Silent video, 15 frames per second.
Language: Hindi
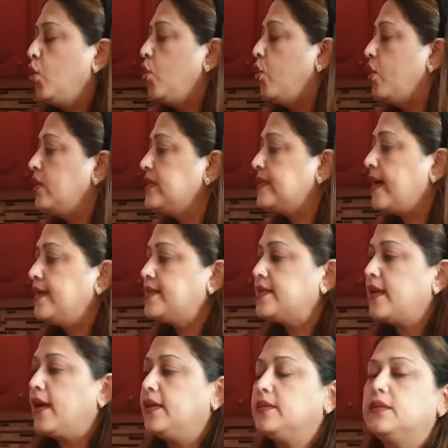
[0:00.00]
और साथ
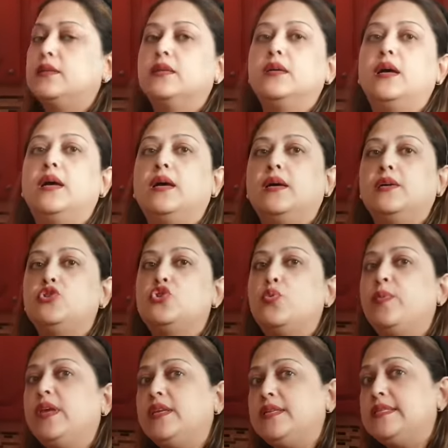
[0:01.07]
साथ जो
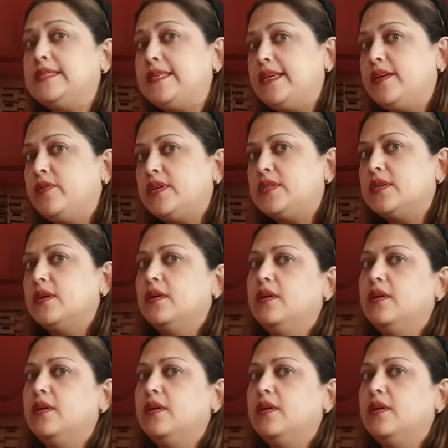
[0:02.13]
मेरी सीक्रेट